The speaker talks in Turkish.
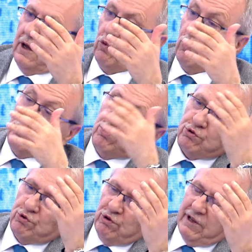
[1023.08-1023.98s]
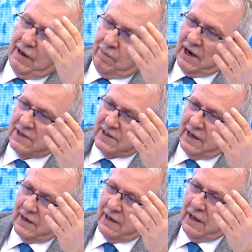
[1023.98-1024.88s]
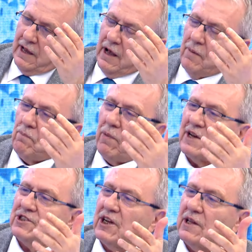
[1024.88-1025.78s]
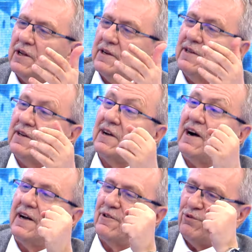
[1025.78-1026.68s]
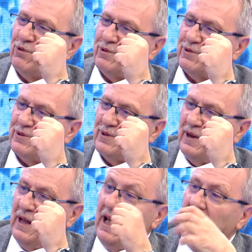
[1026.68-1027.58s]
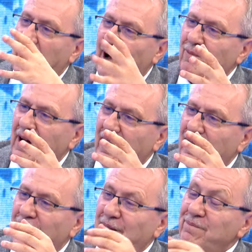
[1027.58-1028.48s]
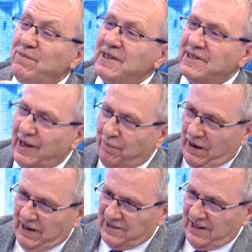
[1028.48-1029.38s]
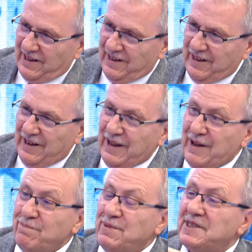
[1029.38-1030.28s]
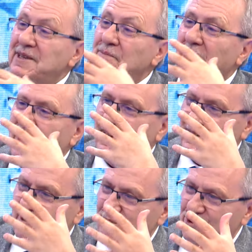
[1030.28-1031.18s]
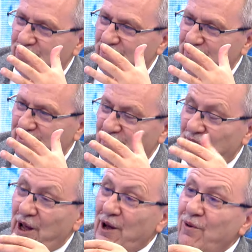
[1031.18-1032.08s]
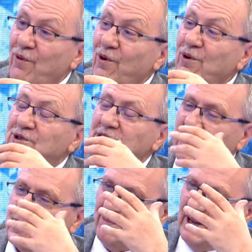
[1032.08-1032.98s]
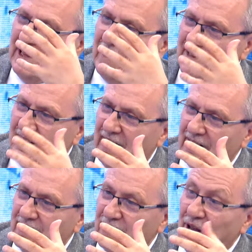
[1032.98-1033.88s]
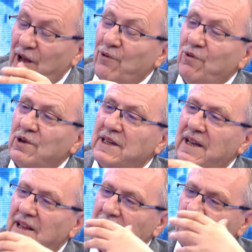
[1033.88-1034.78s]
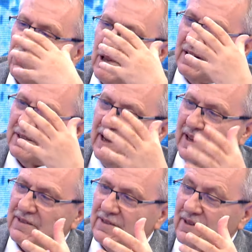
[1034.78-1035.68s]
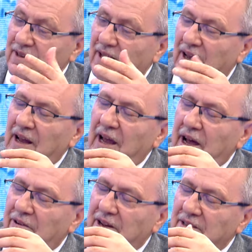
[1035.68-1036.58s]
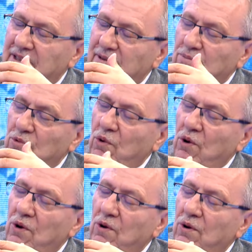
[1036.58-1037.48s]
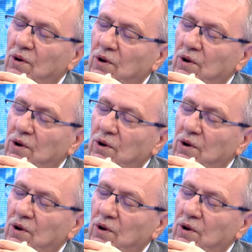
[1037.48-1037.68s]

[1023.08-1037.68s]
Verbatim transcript: Öbür türlü yaparsak başkalarının hayrı olur. Ama biz yaparsak bizim hayrımız olur. O çeşmelerden, o gelen sulardan, efendim o